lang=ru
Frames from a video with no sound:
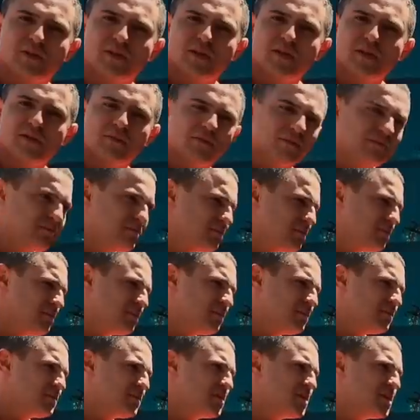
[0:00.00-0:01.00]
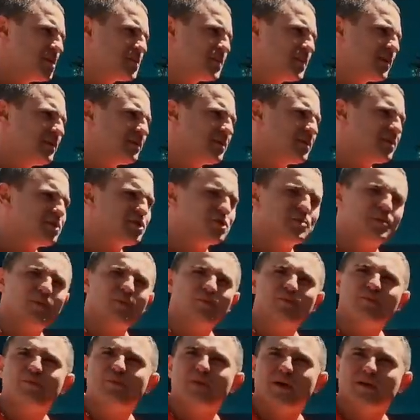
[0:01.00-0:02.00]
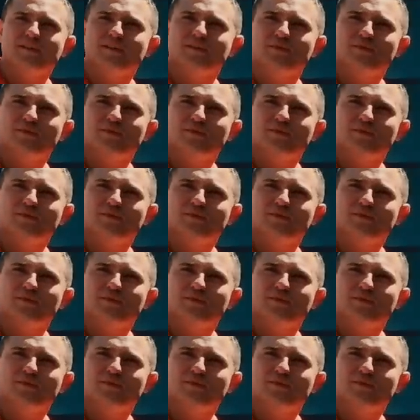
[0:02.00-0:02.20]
она не... 3,5 тысячи, по-моему, 5